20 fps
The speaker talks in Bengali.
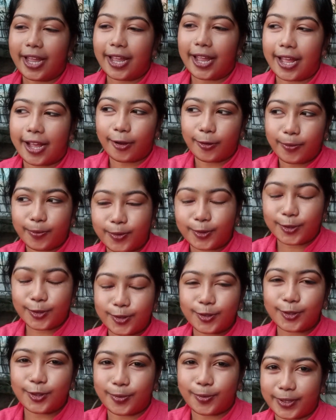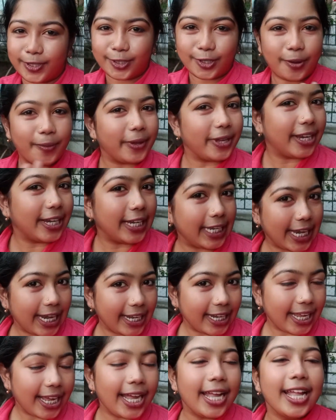এখন পর্যন্ত তোমাদের সবাইকে
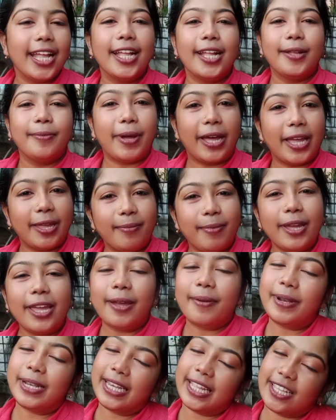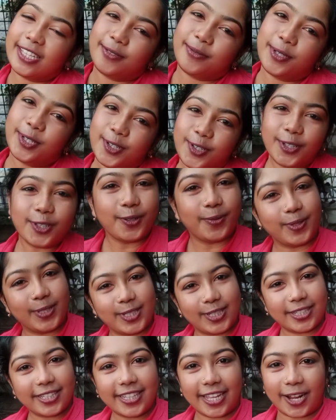টাটা বাই বাই আবার নেক্সট ভিডিওতে তোমাদের
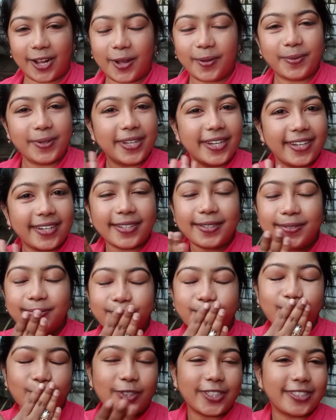সাথে দেখা হবে টাটা